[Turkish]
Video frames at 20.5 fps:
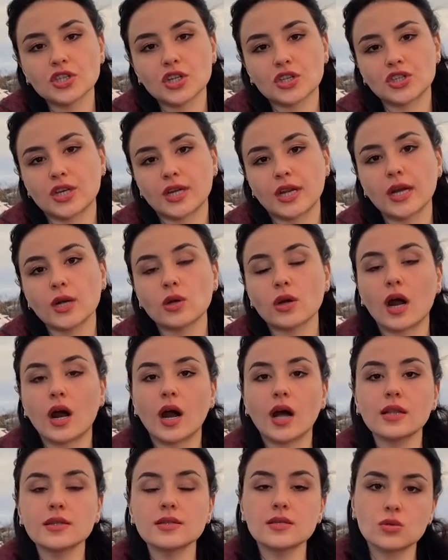açarak
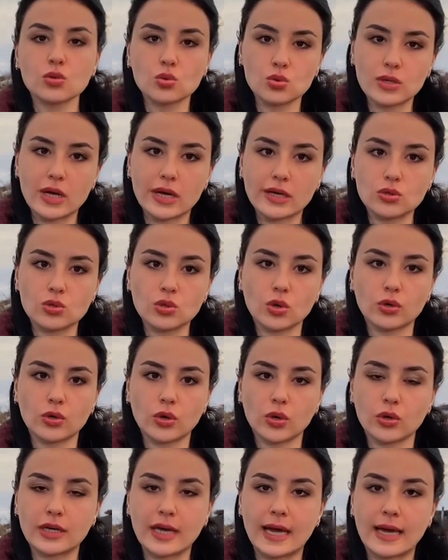6'sı uzak doğu
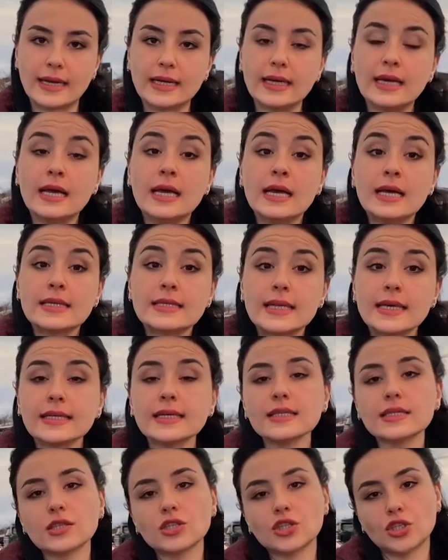kökenli
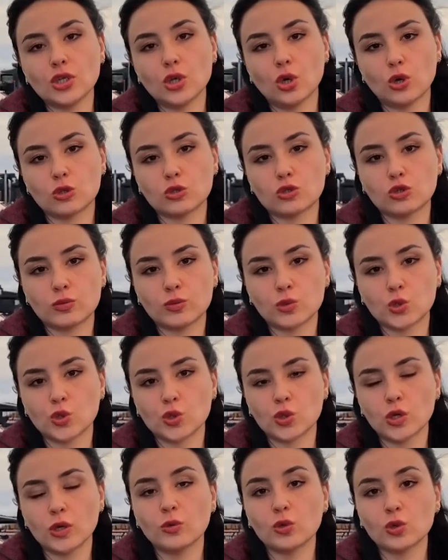8 kişiyi
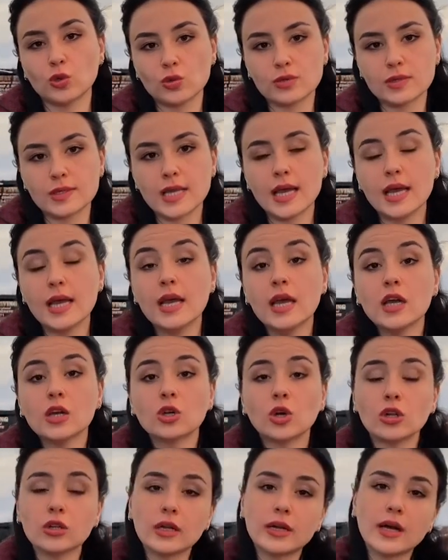öldürmüştü. Bugünse
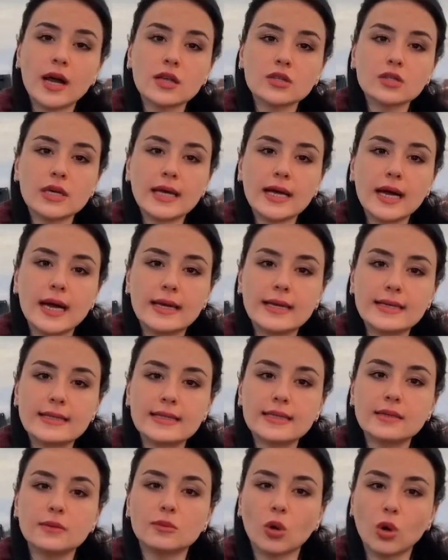Colorado
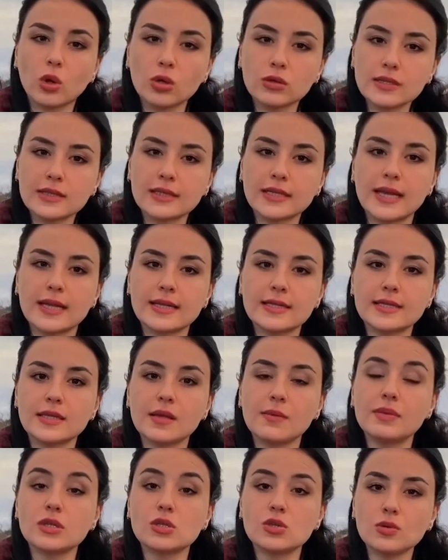eyaletinin Boulder
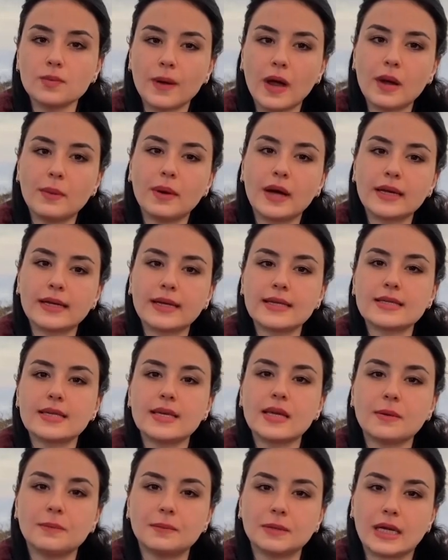kentinde bir
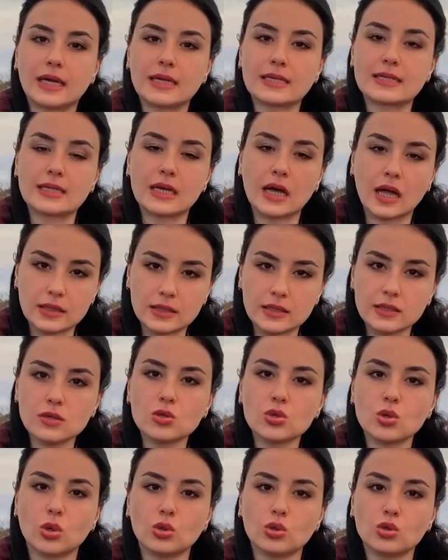süpermarkete yapılan
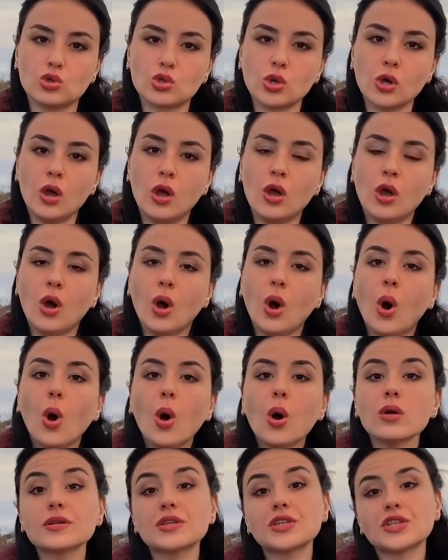saldırı sonucu
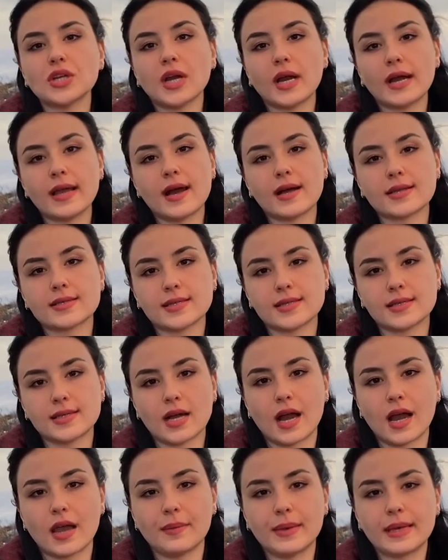10 kişi hayatını
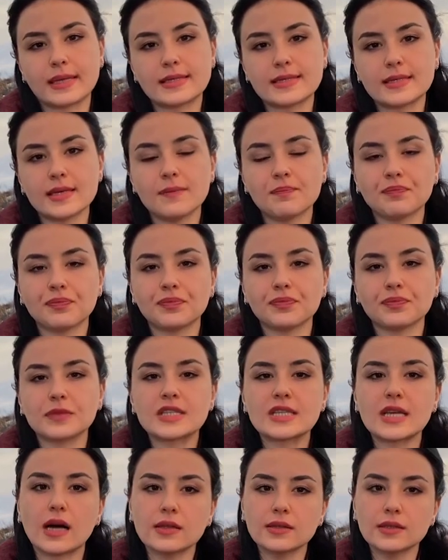kaybetti.
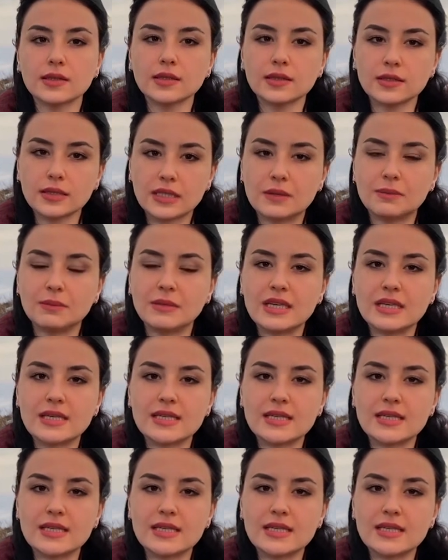Hmm, zanlının kimliği